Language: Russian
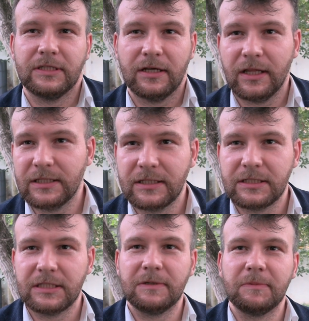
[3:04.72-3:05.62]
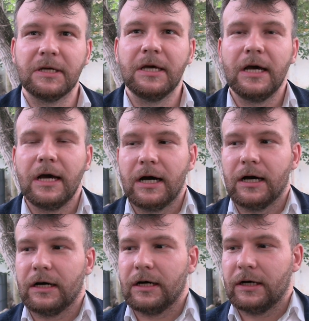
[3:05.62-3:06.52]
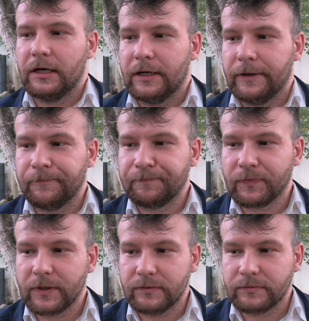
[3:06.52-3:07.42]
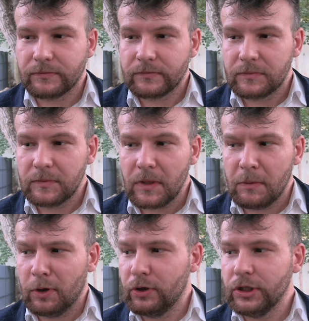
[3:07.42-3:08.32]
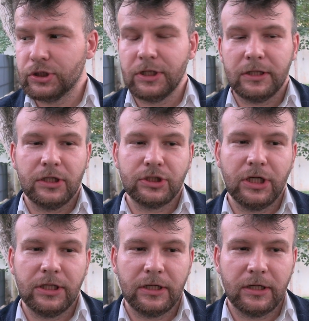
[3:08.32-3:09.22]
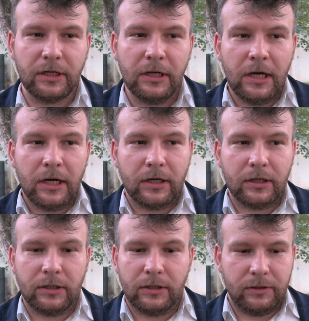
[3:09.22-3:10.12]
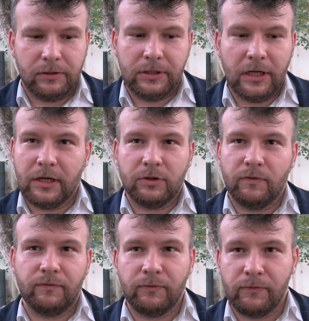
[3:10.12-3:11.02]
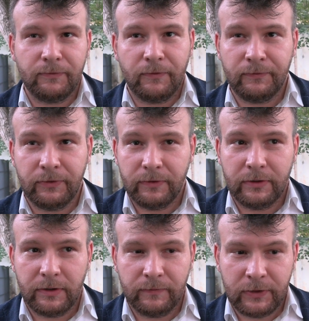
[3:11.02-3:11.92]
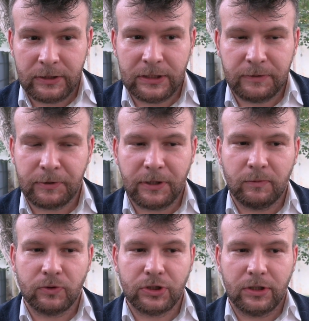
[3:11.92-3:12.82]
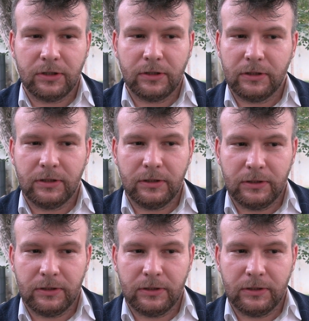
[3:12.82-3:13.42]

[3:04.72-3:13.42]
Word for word: и согласен с ними а, мое личное отношение а, я готов его э, выразить, потому что